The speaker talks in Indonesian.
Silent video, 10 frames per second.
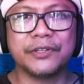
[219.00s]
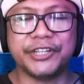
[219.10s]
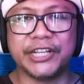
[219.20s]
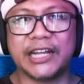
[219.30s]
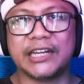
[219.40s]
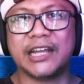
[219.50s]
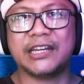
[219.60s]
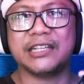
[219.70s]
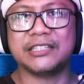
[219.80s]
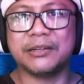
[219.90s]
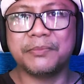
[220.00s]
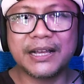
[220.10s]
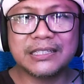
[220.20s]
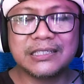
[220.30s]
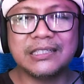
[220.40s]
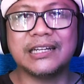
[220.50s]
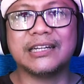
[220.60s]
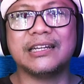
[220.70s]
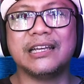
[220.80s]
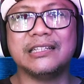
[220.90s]
Dengan nada cemas,
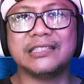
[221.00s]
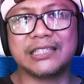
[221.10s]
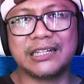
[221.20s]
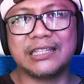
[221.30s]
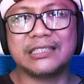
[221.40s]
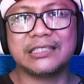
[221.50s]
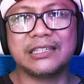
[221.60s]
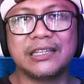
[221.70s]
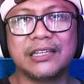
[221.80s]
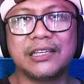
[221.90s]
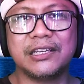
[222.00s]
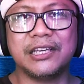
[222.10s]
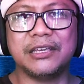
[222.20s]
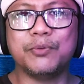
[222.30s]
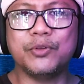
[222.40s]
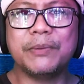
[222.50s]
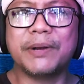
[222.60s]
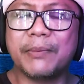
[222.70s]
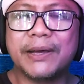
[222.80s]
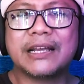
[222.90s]
dengan nada histeris, ibunya
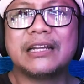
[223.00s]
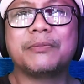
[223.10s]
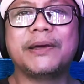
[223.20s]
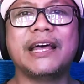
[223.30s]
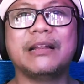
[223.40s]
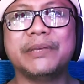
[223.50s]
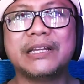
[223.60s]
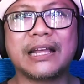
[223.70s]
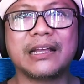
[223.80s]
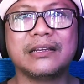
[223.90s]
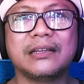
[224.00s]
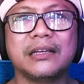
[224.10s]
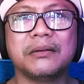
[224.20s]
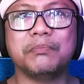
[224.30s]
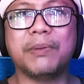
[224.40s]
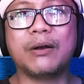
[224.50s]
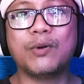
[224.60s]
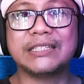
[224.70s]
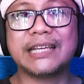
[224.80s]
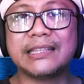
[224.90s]
mengabarkan kepada Almira
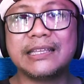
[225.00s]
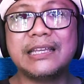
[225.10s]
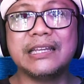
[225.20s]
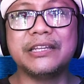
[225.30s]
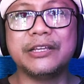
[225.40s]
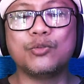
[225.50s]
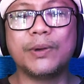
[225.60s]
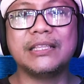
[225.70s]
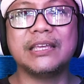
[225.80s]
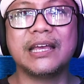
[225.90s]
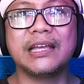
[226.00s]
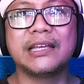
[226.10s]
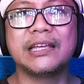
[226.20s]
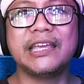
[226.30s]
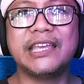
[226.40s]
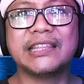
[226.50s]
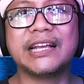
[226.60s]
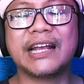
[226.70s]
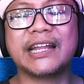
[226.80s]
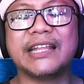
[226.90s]
bahwa saat ini di rumahnya ia
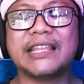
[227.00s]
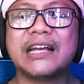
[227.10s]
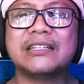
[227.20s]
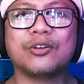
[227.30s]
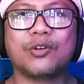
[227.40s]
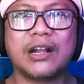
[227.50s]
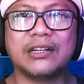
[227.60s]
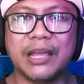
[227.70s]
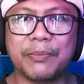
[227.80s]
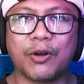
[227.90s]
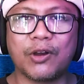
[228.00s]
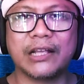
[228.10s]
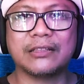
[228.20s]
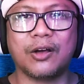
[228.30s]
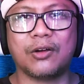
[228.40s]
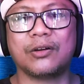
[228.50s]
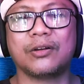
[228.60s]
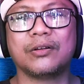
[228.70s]
tengah kedatangan seorang debt collector.